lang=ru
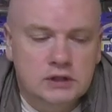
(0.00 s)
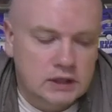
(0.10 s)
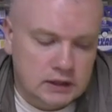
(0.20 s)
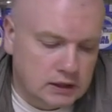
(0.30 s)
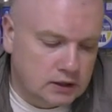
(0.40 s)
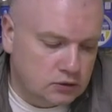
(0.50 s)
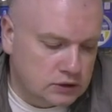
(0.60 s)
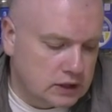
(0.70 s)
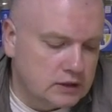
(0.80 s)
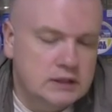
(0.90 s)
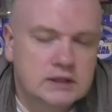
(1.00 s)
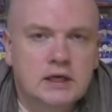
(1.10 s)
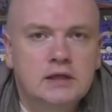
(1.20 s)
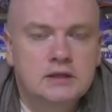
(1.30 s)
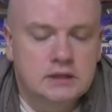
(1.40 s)
и так далее. Ну,
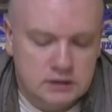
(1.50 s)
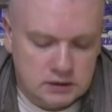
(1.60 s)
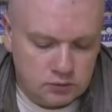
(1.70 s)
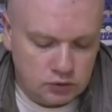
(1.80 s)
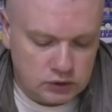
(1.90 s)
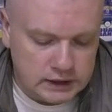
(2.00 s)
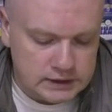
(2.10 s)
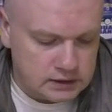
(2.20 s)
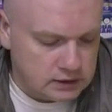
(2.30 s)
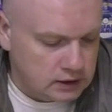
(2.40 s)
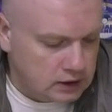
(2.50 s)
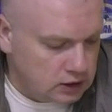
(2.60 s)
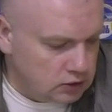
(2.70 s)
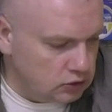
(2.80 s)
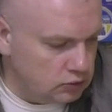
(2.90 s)
дизайн, естественно, будет один,
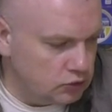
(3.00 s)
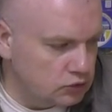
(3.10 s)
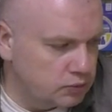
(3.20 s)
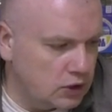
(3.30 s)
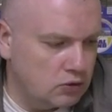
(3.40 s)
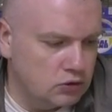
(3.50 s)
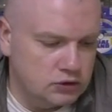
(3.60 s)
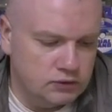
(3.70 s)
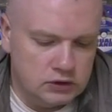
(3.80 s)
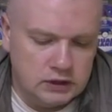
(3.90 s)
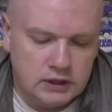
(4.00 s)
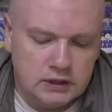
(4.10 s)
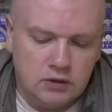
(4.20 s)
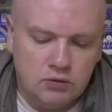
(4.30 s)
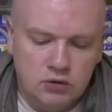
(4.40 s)
он будет похож вот на
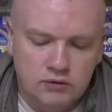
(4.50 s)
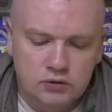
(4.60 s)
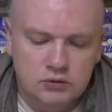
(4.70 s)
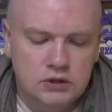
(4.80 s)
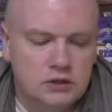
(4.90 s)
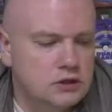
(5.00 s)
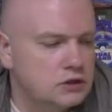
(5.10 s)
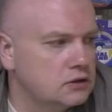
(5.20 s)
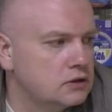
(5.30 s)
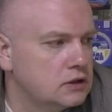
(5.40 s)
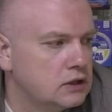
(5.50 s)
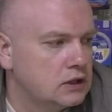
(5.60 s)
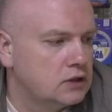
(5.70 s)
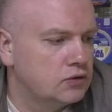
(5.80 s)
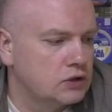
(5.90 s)
такое вот удилище,
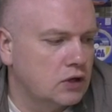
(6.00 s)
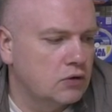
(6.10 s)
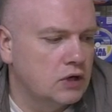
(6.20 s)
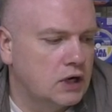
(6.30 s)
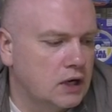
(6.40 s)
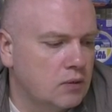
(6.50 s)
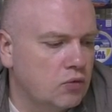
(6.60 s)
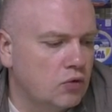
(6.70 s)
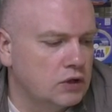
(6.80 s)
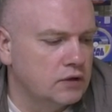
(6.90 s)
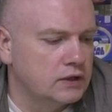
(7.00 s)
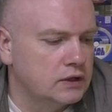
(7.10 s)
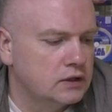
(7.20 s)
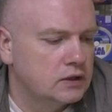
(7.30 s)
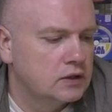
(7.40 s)
вот такой
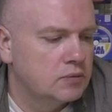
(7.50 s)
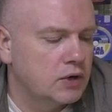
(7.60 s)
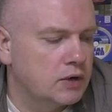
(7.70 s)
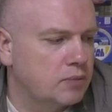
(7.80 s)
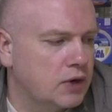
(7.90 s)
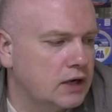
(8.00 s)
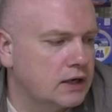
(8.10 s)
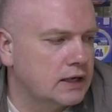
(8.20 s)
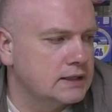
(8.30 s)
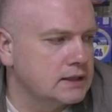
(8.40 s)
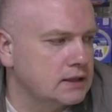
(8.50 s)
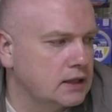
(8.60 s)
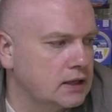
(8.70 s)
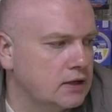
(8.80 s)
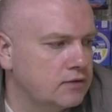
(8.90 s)
карбоновый, прокраска
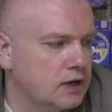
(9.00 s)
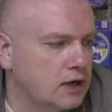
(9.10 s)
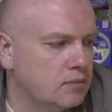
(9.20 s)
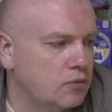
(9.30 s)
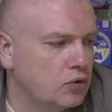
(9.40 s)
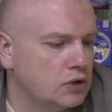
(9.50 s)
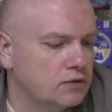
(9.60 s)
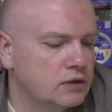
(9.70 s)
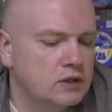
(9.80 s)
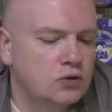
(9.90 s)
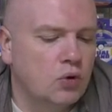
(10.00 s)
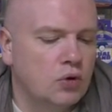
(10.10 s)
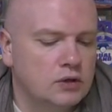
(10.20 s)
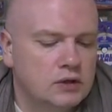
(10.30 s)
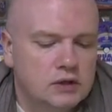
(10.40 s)
такая в карбоновый
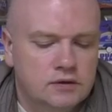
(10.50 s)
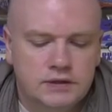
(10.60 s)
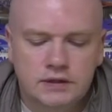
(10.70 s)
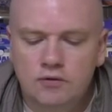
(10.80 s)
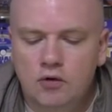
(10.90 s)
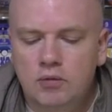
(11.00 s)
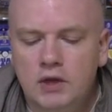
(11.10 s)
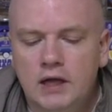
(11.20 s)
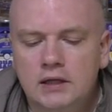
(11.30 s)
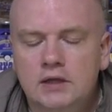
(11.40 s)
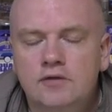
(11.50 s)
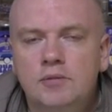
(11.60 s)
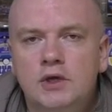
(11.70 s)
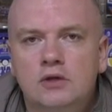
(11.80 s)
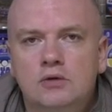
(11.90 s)
тон всего бланка, в
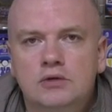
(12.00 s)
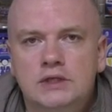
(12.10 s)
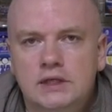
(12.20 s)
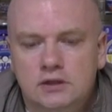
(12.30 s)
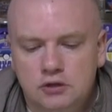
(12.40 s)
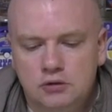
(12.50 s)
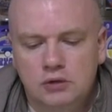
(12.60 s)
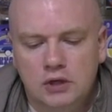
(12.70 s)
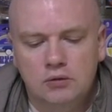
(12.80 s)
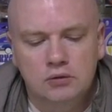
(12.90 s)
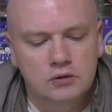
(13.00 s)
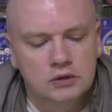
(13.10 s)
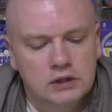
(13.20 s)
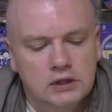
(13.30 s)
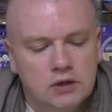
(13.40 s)
мелкую сеточку такую,
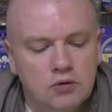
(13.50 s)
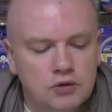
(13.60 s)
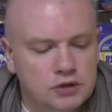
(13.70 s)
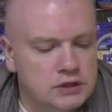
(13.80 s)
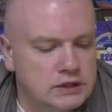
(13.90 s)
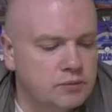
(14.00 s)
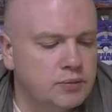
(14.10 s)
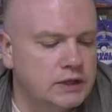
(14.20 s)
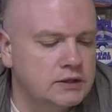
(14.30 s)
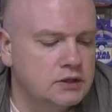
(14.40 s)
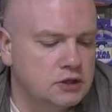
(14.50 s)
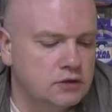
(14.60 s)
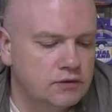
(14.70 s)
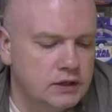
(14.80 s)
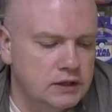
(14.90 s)
очень
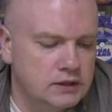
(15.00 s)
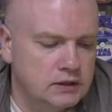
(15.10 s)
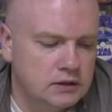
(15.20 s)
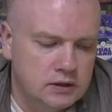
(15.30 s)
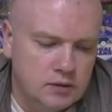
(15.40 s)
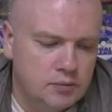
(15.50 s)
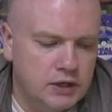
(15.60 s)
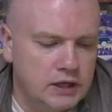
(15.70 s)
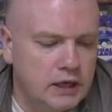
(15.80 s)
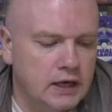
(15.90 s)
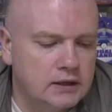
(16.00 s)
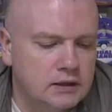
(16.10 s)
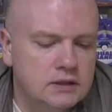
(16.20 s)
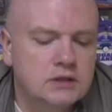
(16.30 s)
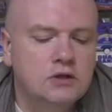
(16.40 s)
симпатично выглядит
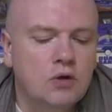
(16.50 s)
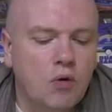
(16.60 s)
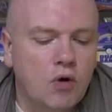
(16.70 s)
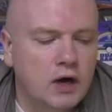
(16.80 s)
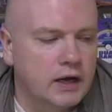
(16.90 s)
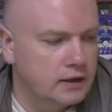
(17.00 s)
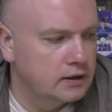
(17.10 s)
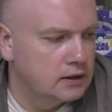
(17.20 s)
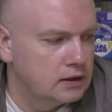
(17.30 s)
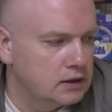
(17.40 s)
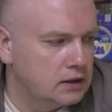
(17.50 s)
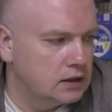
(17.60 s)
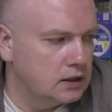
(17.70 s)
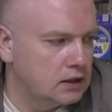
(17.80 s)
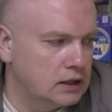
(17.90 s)
приятно, строго
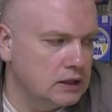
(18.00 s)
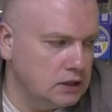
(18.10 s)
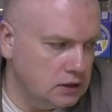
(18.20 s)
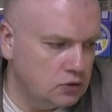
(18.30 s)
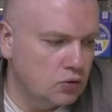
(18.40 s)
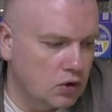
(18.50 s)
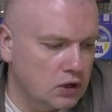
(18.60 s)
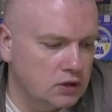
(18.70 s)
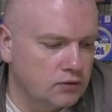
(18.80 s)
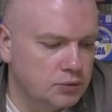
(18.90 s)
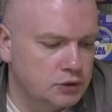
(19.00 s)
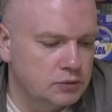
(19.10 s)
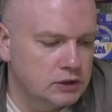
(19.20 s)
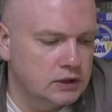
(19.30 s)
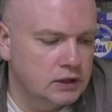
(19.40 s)
э, и дорого, в
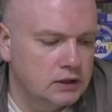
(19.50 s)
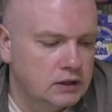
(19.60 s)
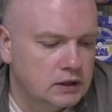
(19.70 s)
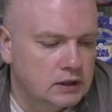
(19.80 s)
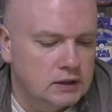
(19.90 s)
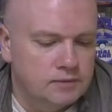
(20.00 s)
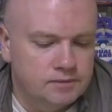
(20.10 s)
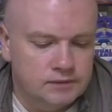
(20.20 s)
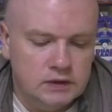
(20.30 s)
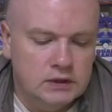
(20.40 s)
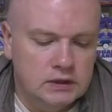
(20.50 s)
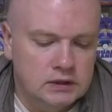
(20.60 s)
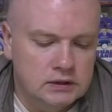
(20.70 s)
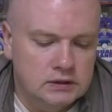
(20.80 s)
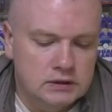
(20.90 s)
общем-то, да.
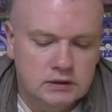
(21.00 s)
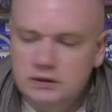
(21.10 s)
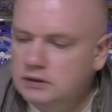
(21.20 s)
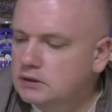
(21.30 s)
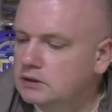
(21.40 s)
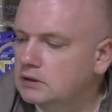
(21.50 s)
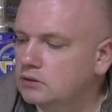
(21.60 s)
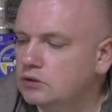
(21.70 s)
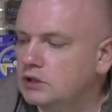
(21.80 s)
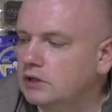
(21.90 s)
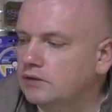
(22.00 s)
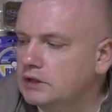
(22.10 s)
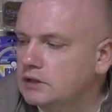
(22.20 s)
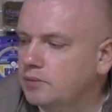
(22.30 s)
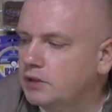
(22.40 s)
Э, ну,
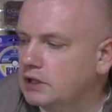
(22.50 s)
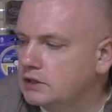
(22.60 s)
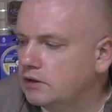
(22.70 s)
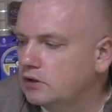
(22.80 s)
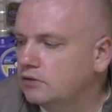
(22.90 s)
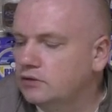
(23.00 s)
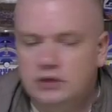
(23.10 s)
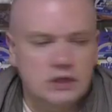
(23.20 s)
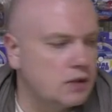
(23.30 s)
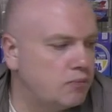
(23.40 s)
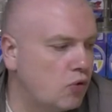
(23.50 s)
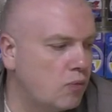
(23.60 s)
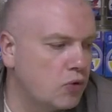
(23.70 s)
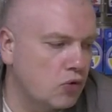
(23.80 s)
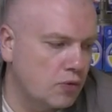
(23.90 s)
соответственно, по названию все сказал. По
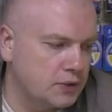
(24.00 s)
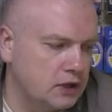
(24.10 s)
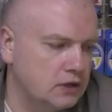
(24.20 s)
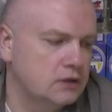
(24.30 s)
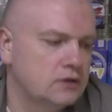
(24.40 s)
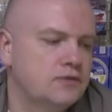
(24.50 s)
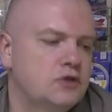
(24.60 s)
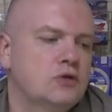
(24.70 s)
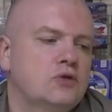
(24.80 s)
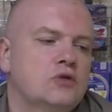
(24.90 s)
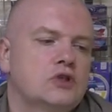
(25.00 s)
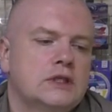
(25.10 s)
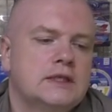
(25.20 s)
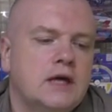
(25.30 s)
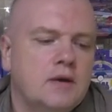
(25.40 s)
пробке все то
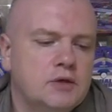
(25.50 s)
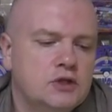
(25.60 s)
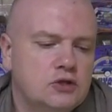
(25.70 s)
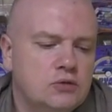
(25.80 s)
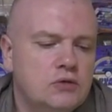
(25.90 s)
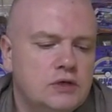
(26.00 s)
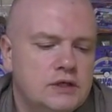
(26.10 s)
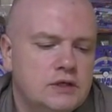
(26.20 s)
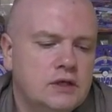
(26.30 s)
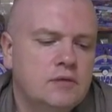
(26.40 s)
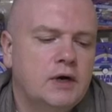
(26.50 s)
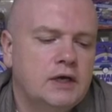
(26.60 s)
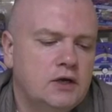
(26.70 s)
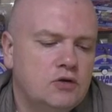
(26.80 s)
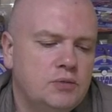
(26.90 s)
же самое, что у лидера.
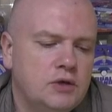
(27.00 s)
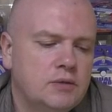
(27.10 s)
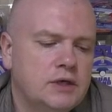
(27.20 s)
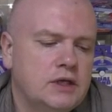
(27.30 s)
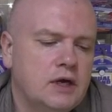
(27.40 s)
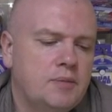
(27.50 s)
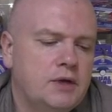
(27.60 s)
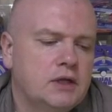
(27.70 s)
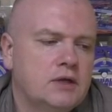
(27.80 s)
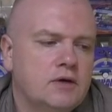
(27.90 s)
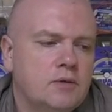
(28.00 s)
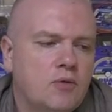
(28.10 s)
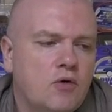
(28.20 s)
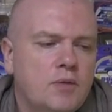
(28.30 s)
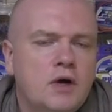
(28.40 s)
Моя любимая неопреновая
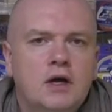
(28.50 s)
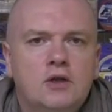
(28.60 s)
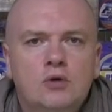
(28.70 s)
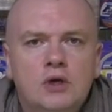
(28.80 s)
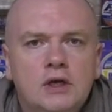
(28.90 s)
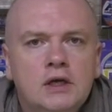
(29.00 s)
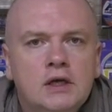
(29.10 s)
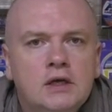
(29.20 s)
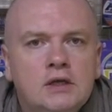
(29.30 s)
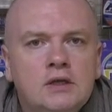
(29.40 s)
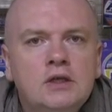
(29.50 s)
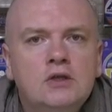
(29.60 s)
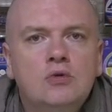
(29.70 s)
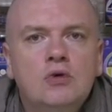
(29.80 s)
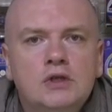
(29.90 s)
пробка, которая не
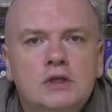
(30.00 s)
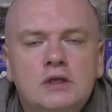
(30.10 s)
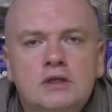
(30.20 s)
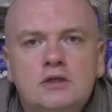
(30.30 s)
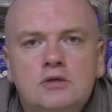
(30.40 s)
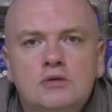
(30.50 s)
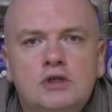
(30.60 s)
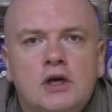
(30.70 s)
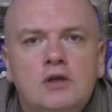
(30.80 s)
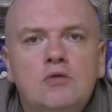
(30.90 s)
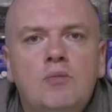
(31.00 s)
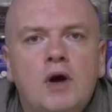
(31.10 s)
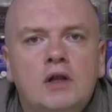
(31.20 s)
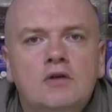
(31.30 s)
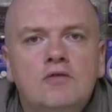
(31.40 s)
тонет, если случайно
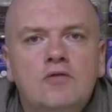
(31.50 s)
упала в